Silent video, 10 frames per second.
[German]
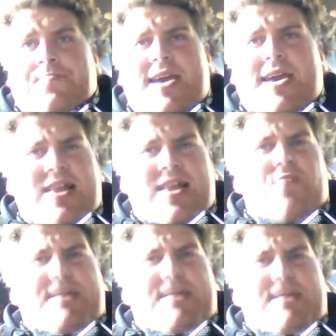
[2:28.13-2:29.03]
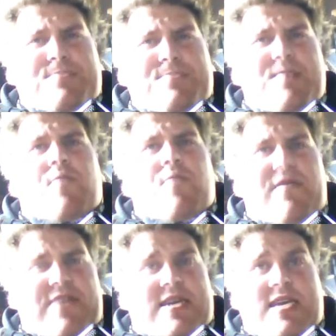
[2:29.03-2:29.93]
Ich glaube, ich habe es mir auch mal
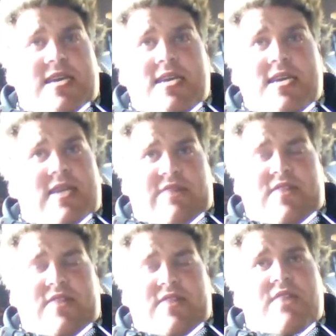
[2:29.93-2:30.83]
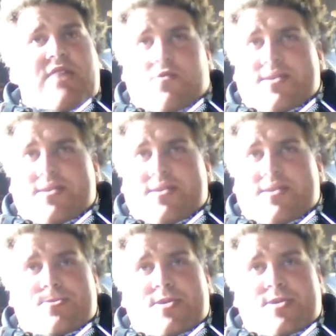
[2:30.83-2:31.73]
verdient, definitiv arrogant zu
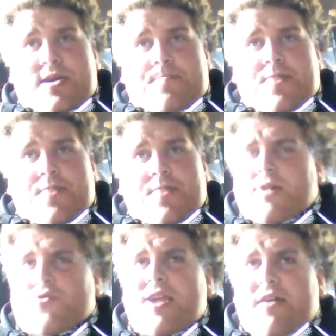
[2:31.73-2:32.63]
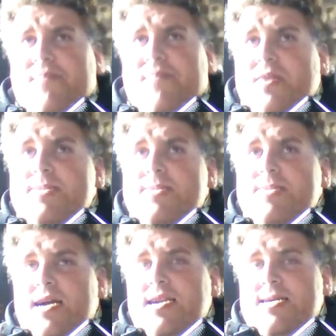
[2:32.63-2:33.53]
sein. Real Life bin ich ein bisschen
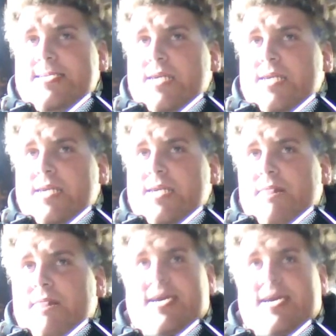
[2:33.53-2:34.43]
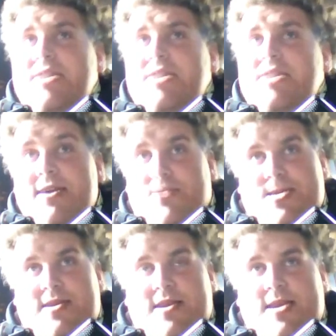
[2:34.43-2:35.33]
anders, aber da kennt ihr mich ja Gott sei
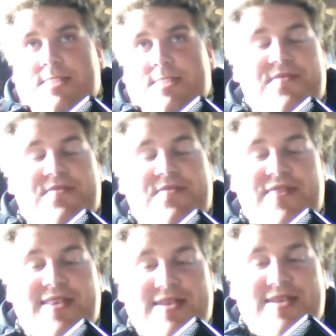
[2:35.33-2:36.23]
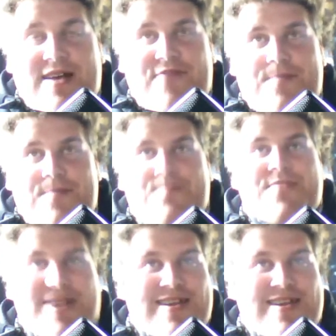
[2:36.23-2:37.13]
Dank nicht. Vielen Dank dafür.
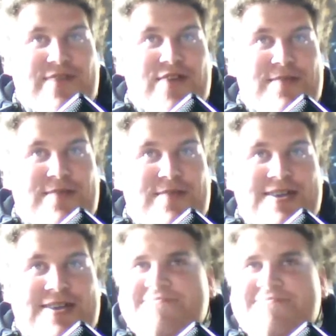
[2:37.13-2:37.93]
Danke dafür, Alblali.